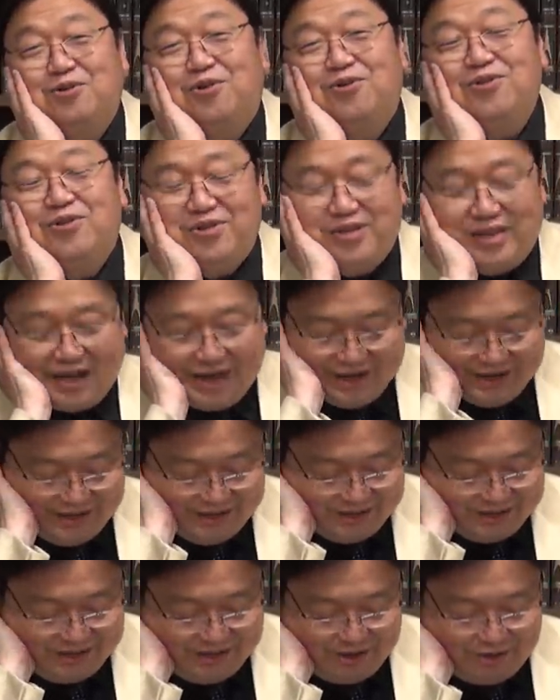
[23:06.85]
本当に高いん
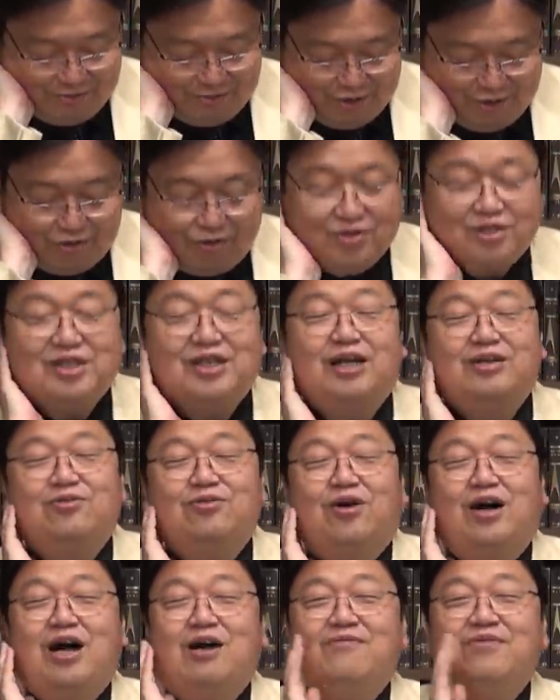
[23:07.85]
ですけども、ドイツと
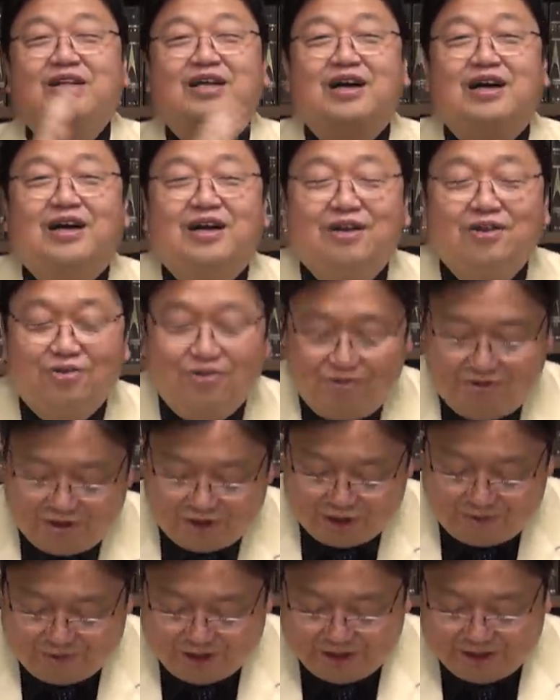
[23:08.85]
かアメリカから輸入し
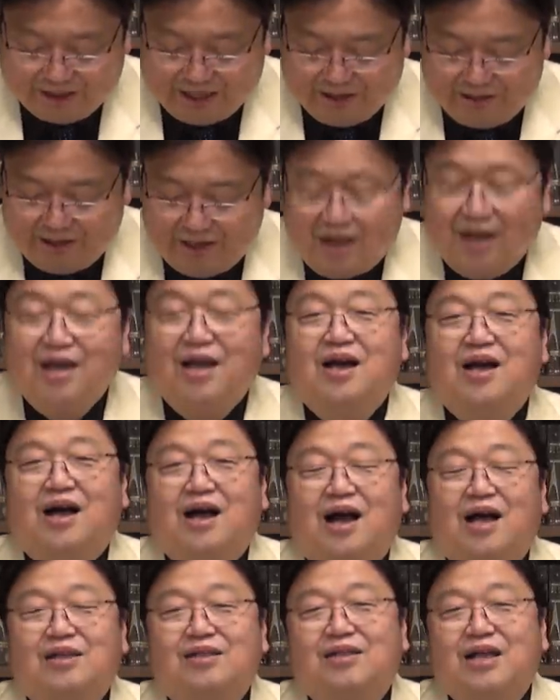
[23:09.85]
てました。で、
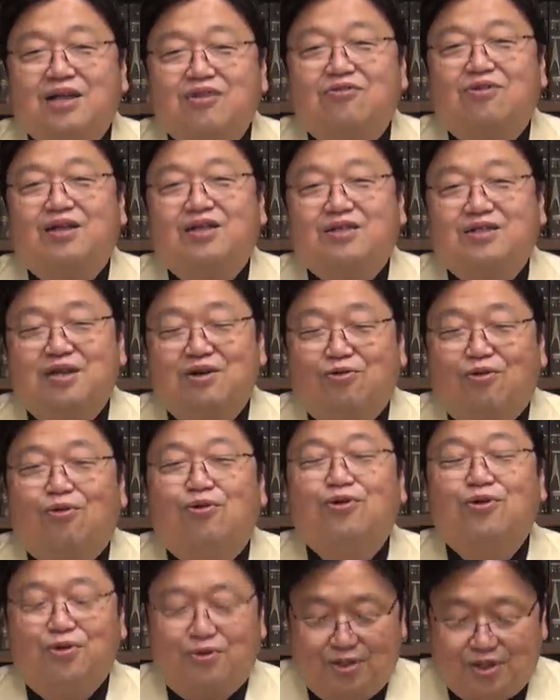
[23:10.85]
買ったのはですね、
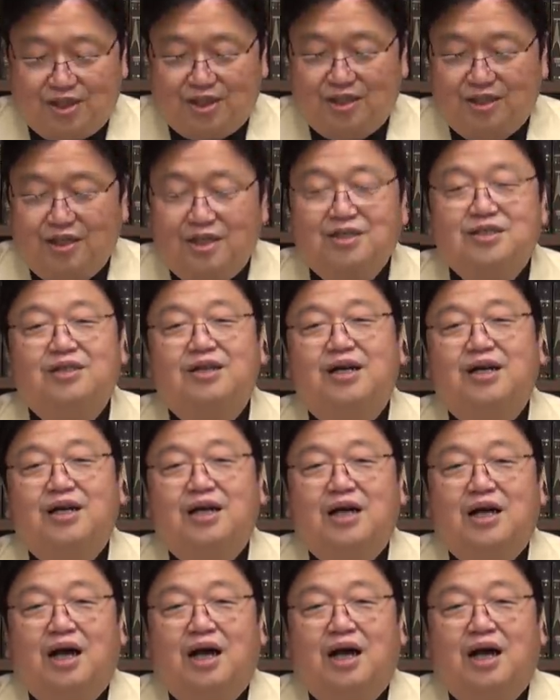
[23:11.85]
工業誌ですね。